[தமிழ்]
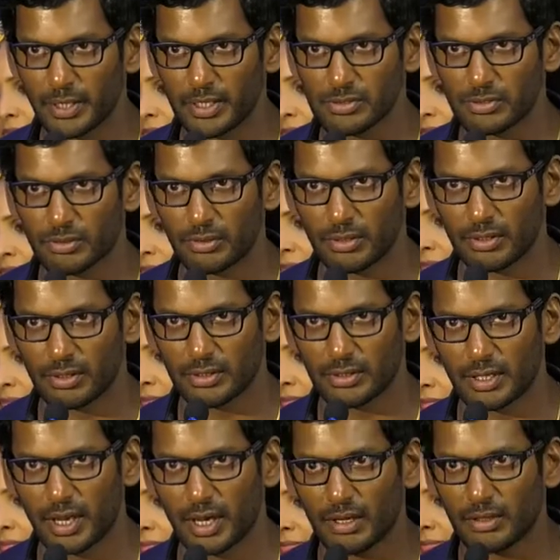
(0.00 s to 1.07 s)
பேசணுன்றது
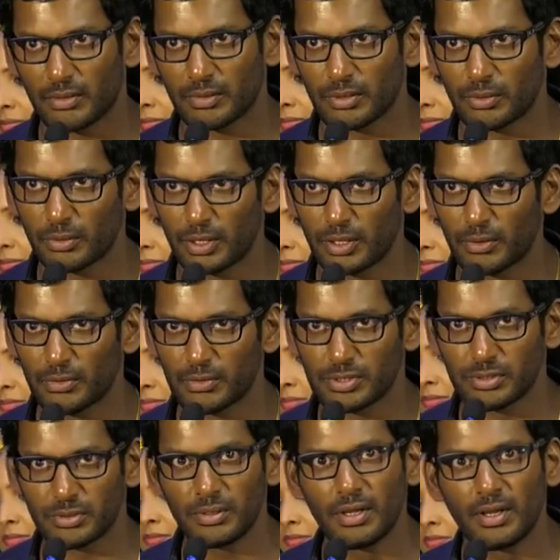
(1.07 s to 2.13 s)
காரணம் வந்து ஒரே ஒரு
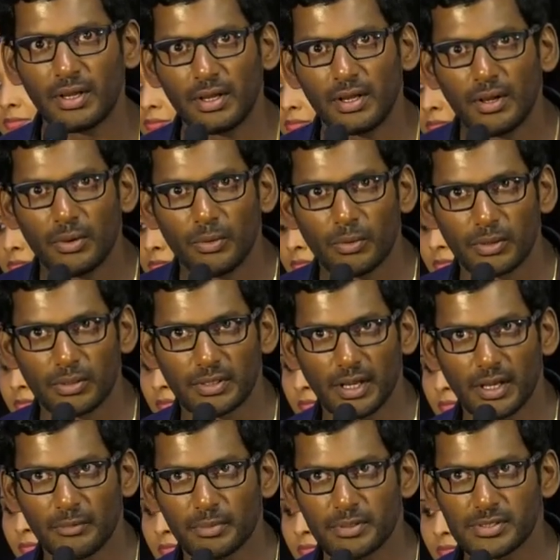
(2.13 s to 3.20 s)
விஷயம் ஒரு
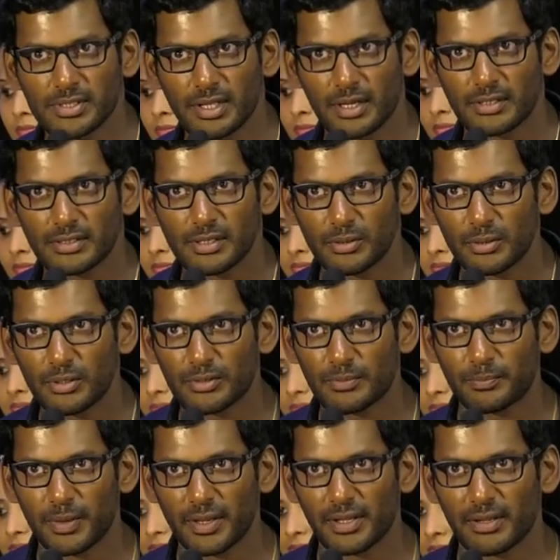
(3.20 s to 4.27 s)
தகப்பன் ஸ்தானத்தில் ஒரு
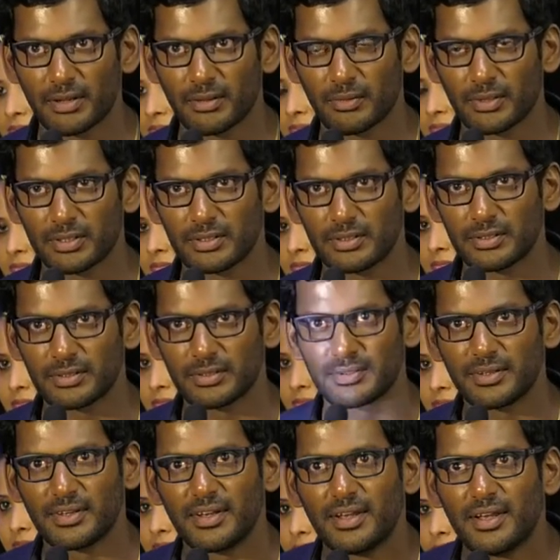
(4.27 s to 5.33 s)
பையனை வந்து
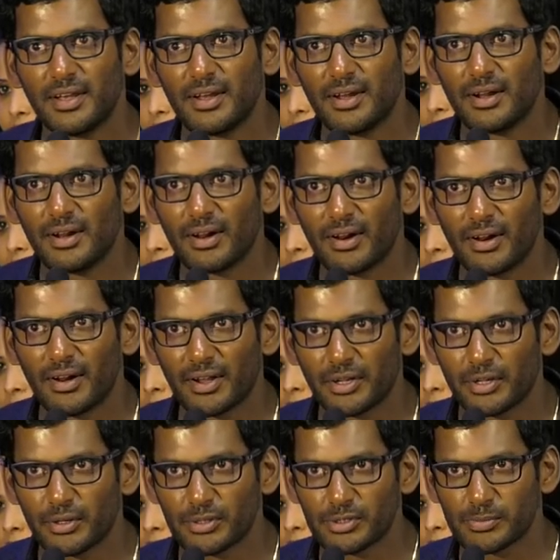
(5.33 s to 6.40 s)

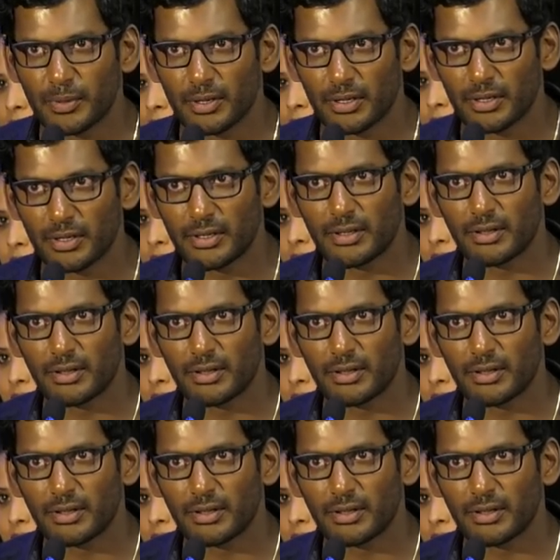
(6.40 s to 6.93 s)
இன்ட்ரடியூஸ் பண்ணி